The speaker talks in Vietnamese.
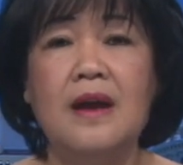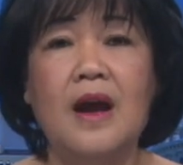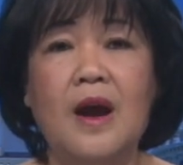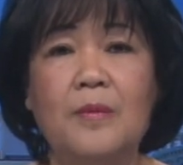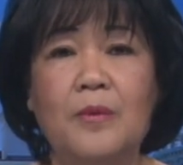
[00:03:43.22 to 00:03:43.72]

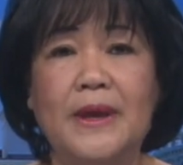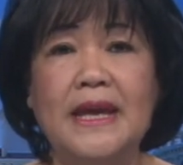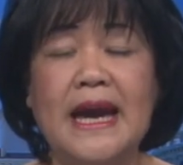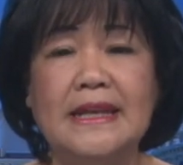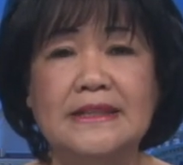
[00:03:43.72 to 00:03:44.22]
Ông
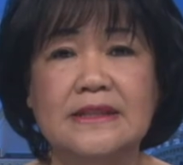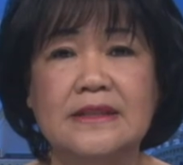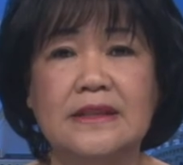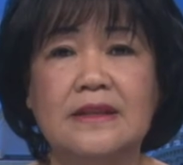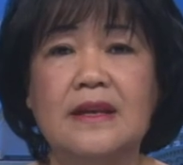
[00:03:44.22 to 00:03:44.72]
Nguyễn Anh
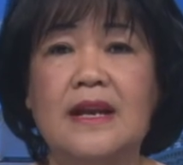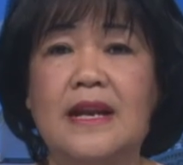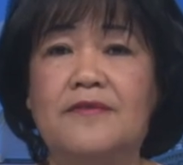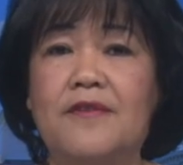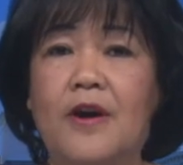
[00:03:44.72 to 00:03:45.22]
Cường
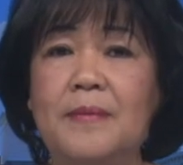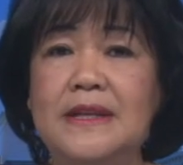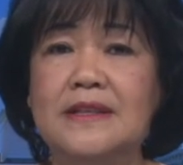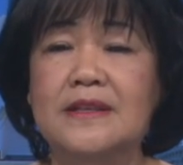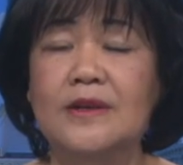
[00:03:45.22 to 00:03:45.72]
là phó
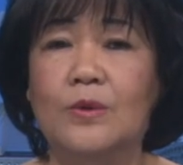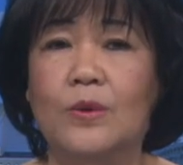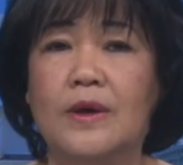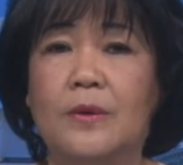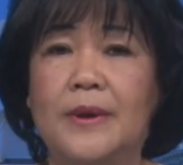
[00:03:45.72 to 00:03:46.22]
bí thư
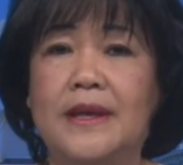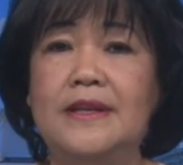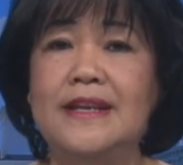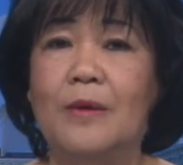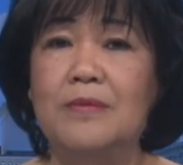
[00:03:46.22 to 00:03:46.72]
quận
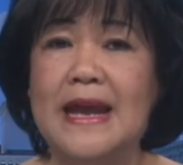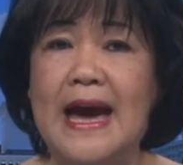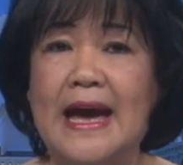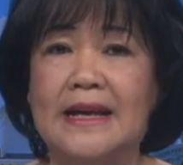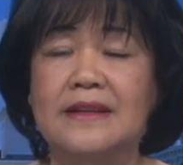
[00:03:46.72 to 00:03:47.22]
ủy Đống
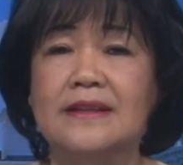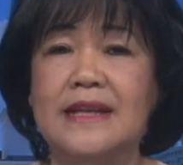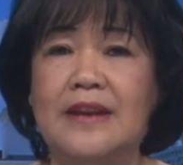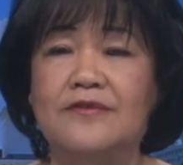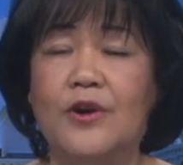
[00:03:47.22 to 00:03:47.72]
Đa,
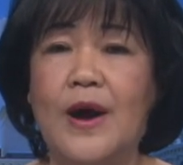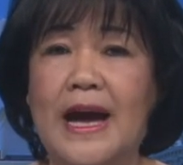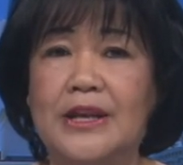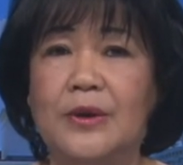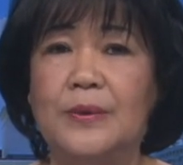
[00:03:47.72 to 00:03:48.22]
thành phố
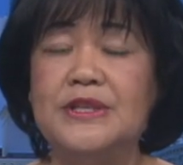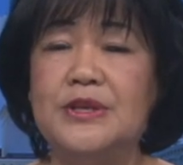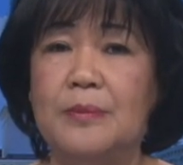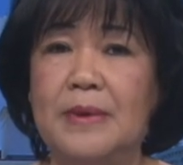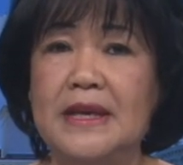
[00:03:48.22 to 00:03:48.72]
Hà Nội
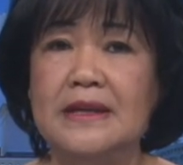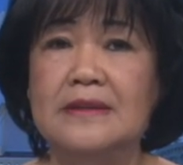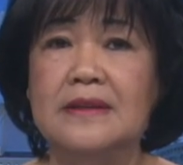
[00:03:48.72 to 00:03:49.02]
cho biết,